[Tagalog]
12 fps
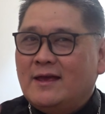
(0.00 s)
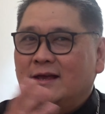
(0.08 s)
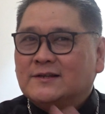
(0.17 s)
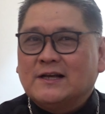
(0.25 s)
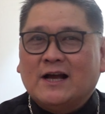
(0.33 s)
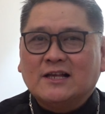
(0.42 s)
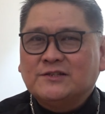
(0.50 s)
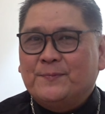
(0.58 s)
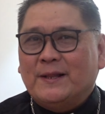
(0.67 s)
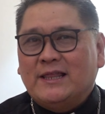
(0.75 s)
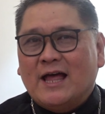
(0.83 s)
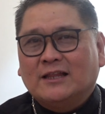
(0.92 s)
Sa
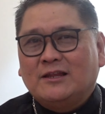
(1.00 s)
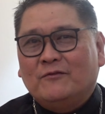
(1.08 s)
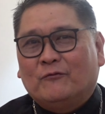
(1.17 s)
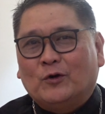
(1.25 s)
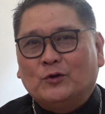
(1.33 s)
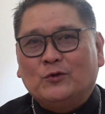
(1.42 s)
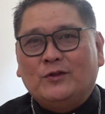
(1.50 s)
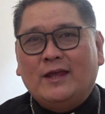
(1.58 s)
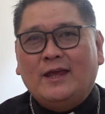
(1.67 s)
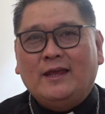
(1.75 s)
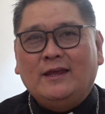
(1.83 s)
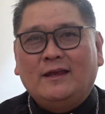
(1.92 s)
gospel natin for
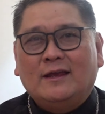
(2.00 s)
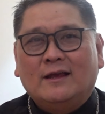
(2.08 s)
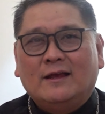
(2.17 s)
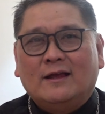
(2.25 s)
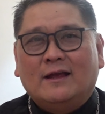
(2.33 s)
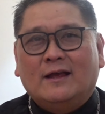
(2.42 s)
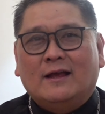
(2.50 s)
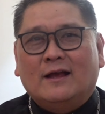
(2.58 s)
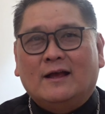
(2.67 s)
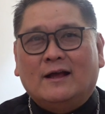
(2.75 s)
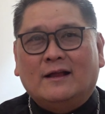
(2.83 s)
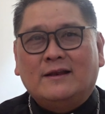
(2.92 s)
today,
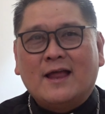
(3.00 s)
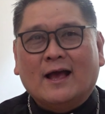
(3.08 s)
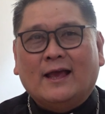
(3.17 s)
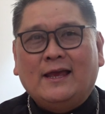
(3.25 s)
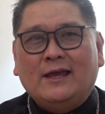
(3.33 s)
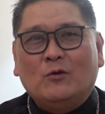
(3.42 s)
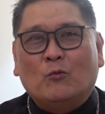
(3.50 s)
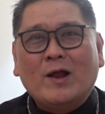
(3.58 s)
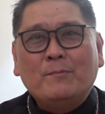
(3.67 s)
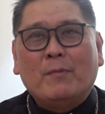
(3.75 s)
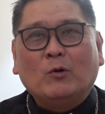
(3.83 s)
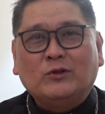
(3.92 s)
na kay
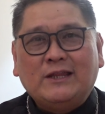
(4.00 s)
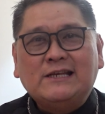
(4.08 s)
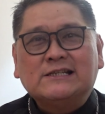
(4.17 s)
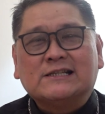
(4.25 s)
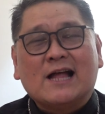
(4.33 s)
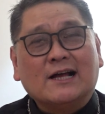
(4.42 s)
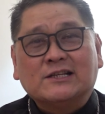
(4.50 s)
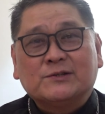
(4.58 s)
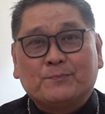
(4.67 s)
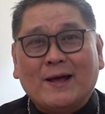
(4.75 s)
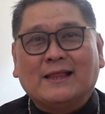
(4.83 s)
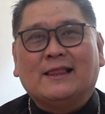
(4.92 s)
Juan Bautista ang
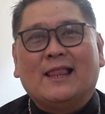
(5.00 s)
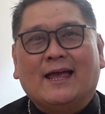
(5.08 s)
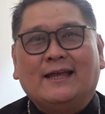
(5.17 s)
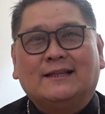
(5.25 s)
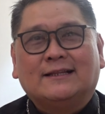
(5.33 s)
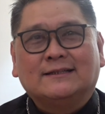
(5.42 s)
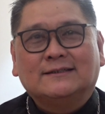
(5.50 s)
spotlight.